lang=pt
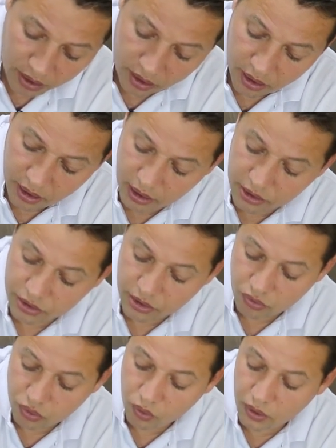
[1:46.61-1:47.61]
É, eles
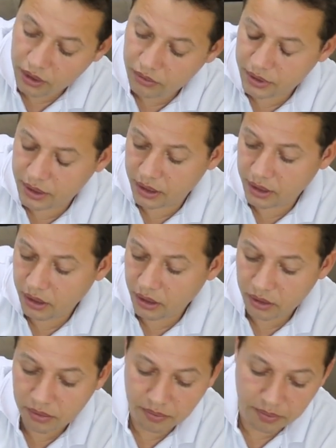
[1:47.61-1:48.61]
estão doando isso
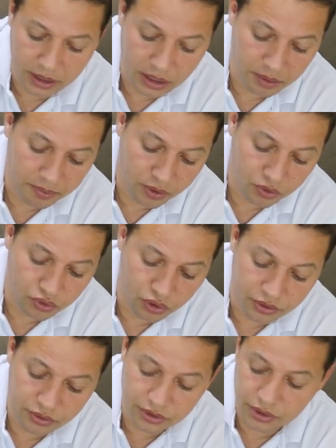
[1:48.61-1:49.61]
aqui para os
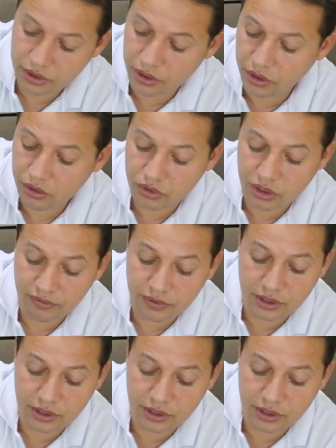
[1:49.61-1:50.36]
nossos inscritos, tá?